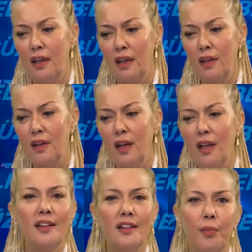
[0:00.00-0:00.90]
E,
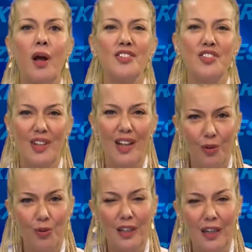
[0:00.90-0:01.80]
hayatta bazı şeyler
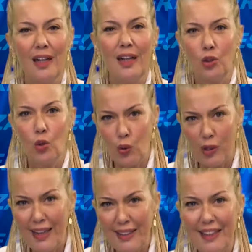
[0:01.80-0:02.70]
onlara
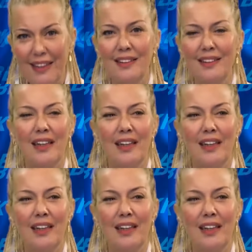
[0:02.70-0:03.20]
kolay gelir.